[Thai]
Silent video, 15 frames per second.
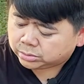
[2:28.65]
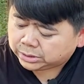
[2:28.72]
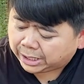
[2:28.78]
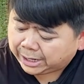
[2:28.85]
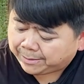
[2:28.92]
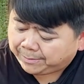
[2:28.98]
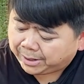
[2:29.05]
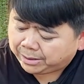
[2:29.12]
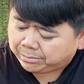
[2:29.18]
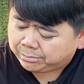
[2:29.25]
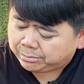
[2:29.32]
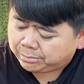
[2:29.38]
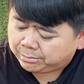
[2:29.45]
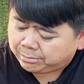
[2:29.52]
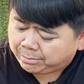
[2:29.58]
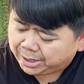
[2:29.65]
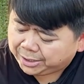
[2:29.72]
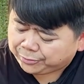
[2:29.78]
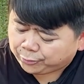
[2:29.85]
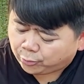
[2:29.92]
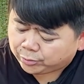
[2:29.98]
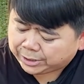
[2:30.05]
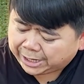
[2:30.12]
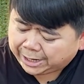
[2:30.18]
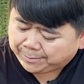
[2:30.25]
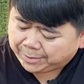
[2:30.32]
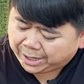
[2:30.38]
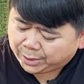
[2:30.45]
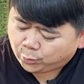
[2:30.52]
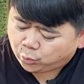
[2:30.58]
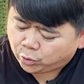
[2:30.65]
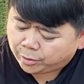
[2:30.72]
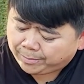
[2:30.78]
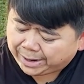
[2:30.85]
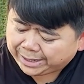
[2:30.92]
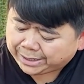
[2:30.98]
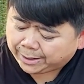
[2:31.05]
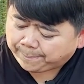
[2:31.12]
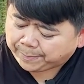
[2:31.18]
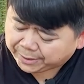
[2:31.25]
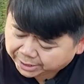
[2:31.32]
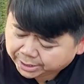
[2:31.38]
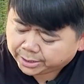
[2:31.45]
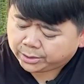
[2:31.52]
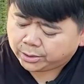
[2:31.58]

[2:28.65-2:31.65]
แต่มันไม่ส่งน้ำให้หัวไม้ครับพี่